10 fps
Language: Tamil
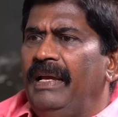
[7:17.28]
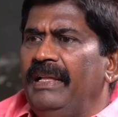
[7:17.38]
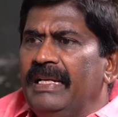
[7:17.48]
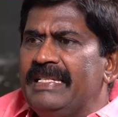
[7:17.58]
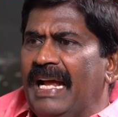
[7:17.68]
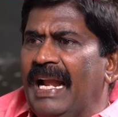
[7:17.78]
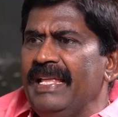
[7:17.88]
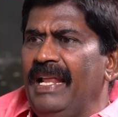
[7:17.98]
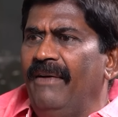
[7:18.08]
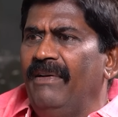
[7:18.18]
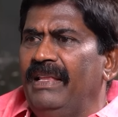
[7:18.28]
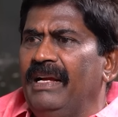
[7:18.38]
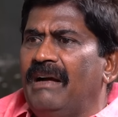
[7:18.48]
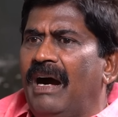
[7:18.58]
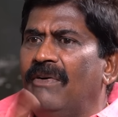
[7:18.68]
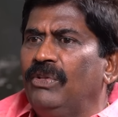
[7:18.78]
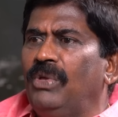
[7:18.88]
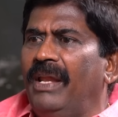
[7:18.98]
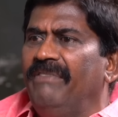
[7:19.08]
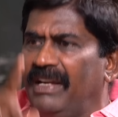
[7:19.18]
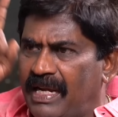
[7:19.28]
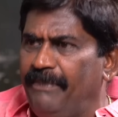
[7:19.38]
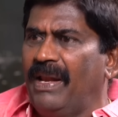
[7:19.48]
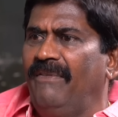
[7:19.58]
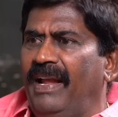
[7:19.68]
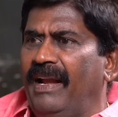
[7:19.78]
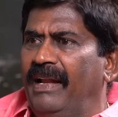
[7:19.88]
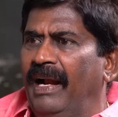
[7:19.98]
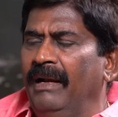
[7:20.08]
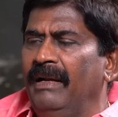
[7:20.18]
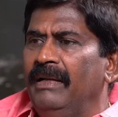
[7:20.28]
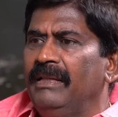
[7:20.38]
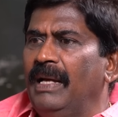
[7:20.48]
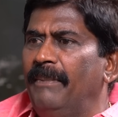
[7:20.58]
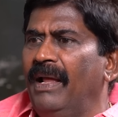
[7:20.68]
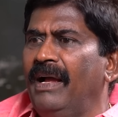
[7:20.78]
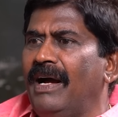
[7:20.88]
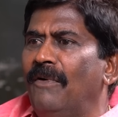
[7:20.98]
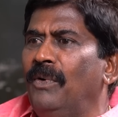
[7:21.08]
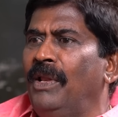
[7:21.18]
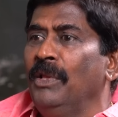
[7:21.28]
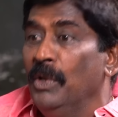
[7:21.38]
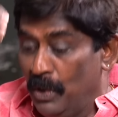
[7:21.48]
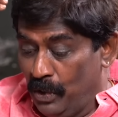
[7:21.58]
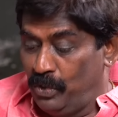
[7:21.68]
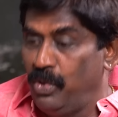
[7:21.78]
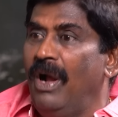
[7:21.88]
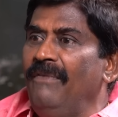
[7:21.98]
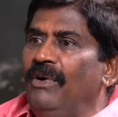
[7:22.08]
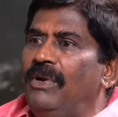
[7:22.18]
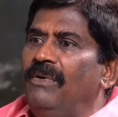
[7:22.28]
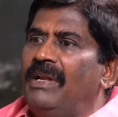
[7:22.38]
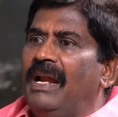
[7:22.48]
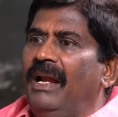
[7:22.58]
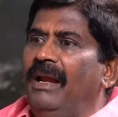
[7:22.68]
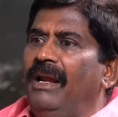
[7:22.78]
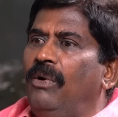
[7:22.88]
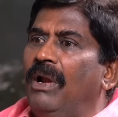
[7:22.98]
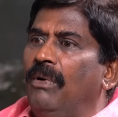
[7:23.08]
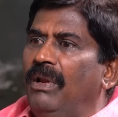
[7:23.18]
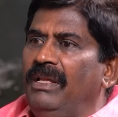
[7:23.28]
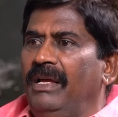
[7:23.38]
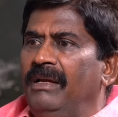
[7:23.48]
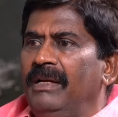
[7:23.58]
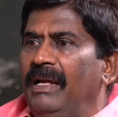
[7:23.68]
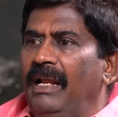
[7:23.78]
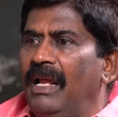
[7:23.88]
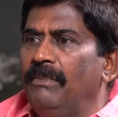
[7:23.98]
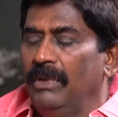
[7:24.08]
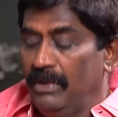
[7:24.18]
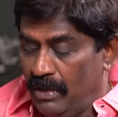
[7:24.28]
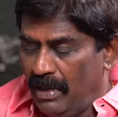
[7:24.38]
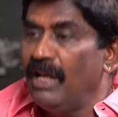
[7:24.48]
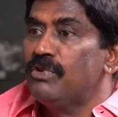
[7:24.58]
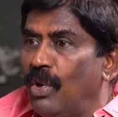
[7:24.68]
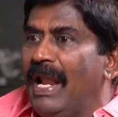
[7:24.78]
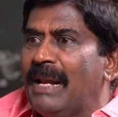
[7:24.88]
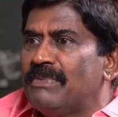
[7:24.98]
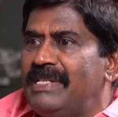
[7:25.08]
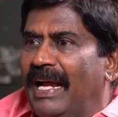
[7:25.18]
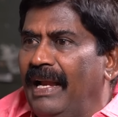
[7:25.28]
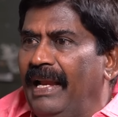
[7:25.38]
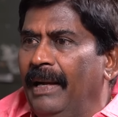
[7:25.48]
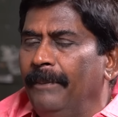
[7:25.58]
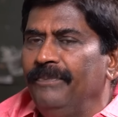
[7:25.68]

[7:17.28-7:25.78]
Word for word: இந்த சேலஞ்சில் வந்து காவல்துறை வெற்றி பெறவில்லை என்றால் தமிழக காவல்துறை தோல்வி விட்டு விட்டார்கள் என்று கூட வந்து எல்லாரும் எல்லாம் சொல்ல ஆரம்பிச்சிட்டாங்க இல்லையா